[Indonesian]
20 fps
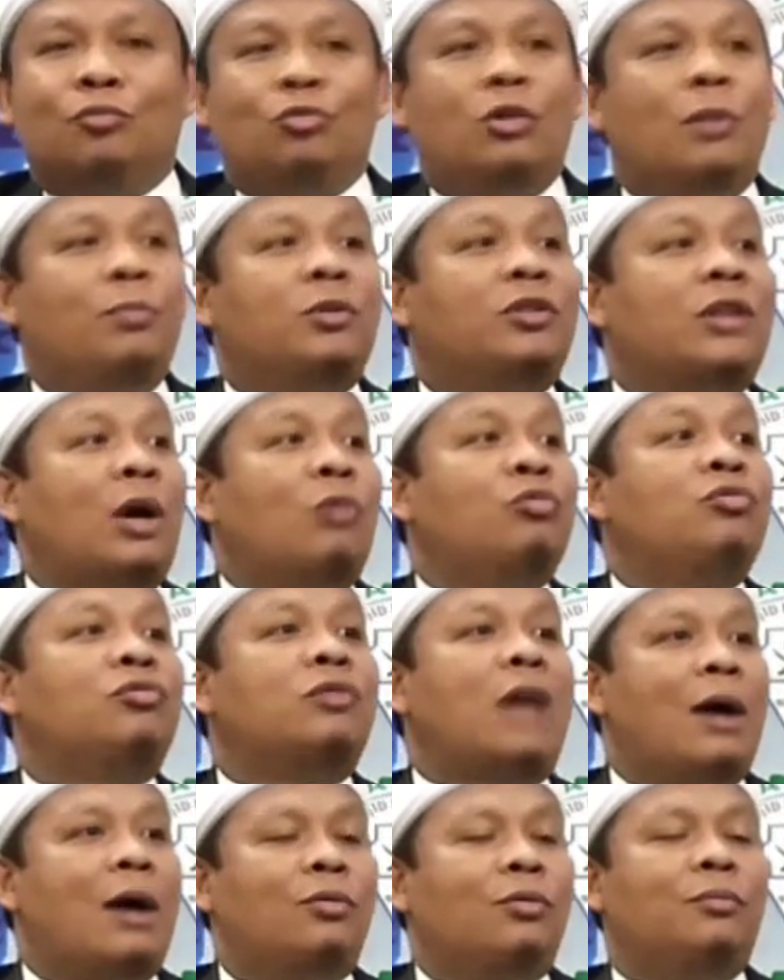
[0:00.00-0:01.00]
Udah
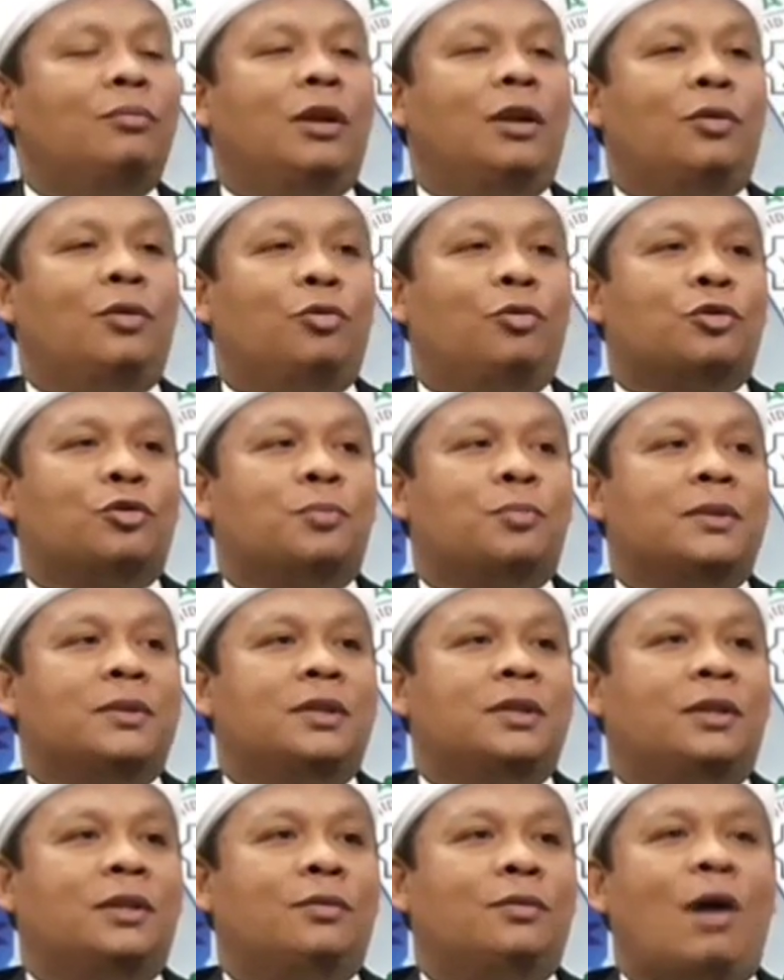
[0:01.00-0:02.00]
bertahun-tahun beliau ngurus
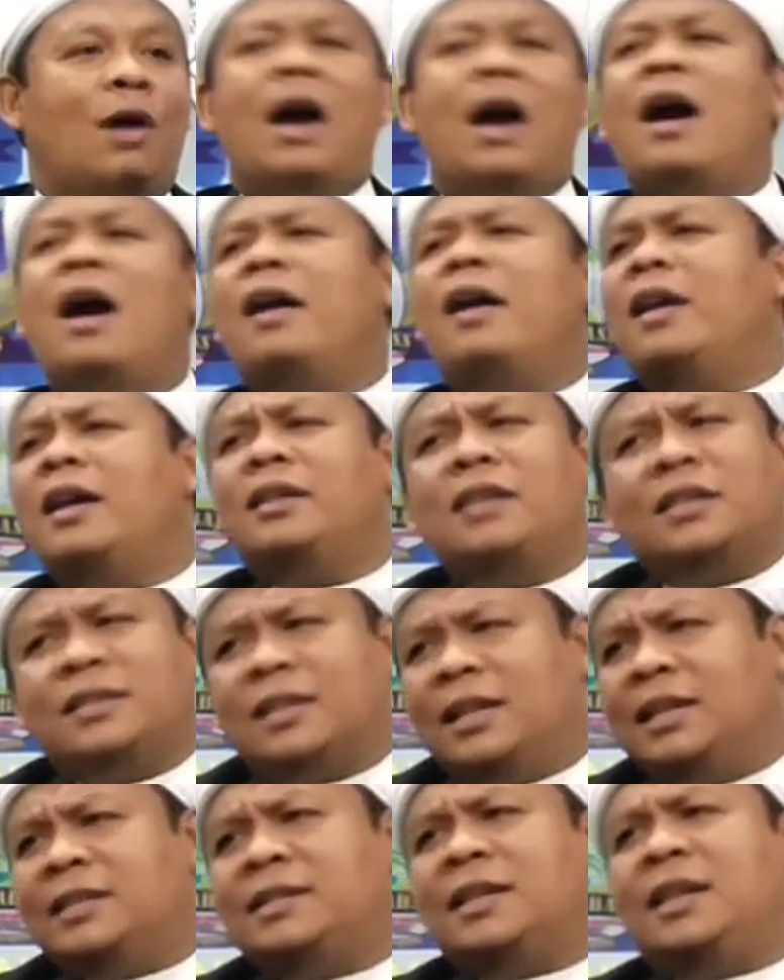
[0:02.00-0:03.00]
masjid itu. Ada
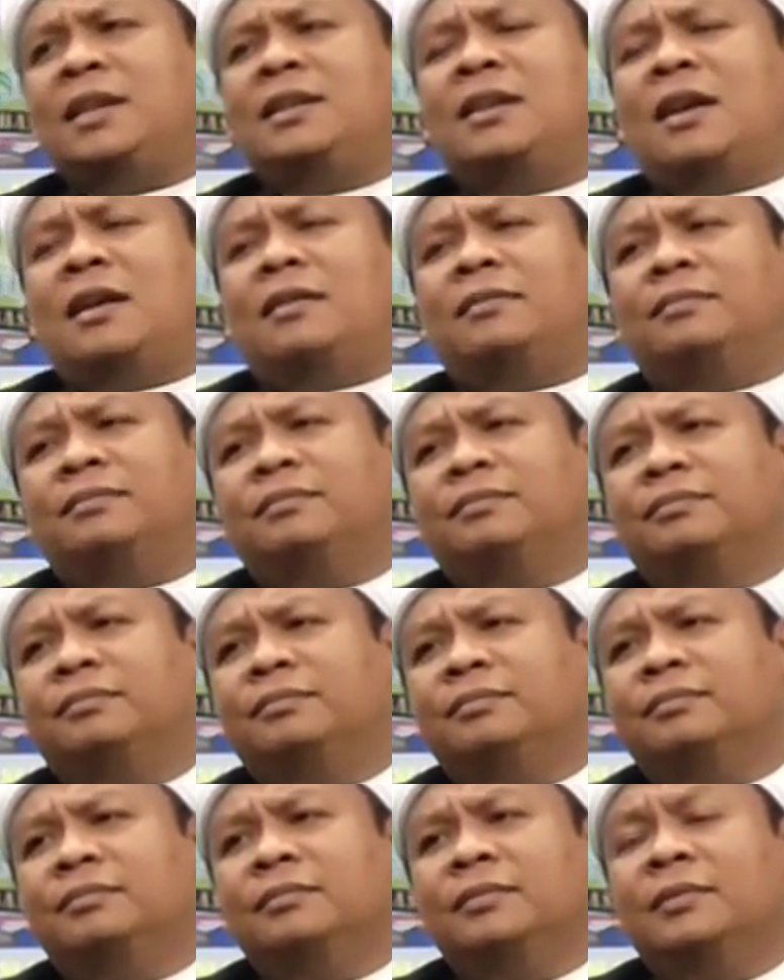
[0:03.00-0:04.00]
aja selisihnya.
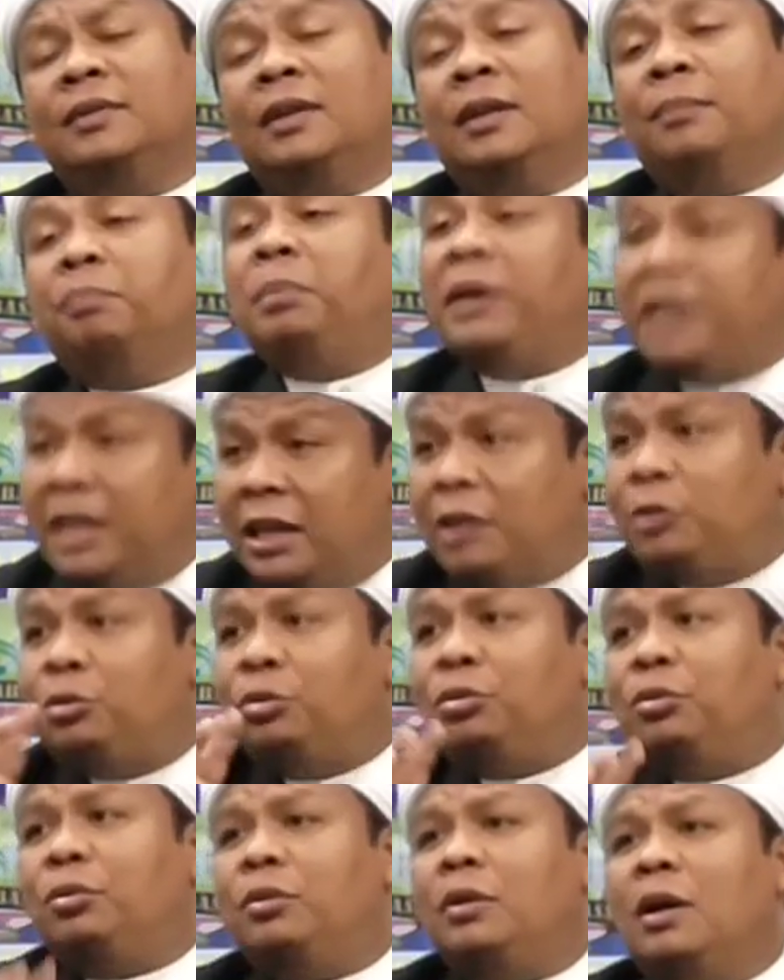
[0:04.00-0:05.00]

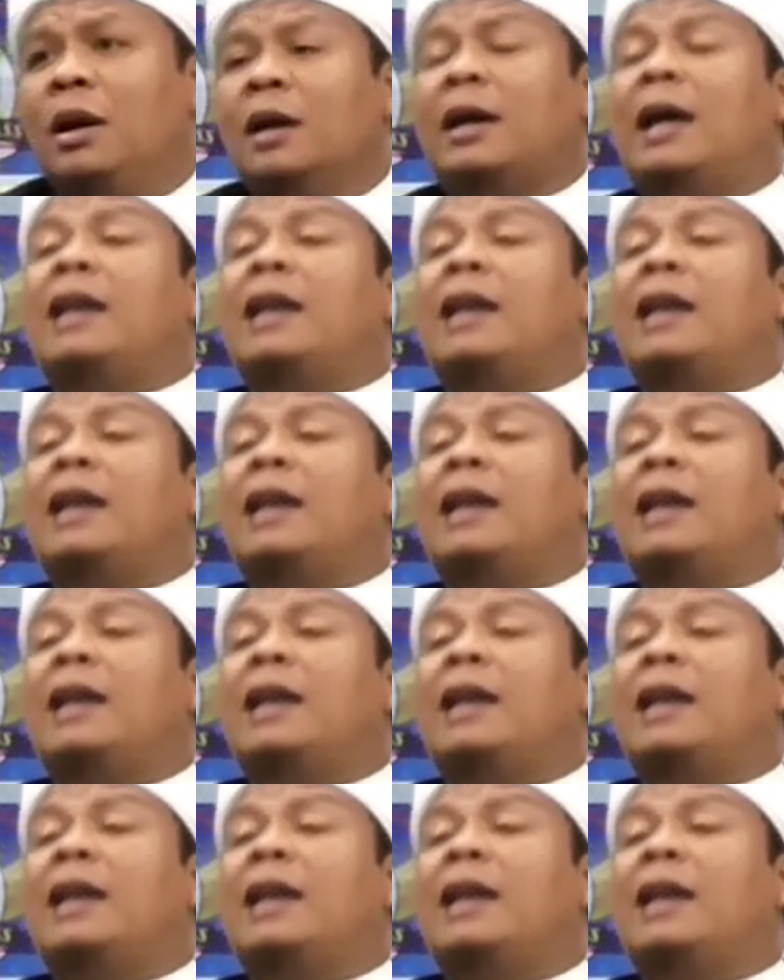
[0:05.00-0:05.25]
Begitu.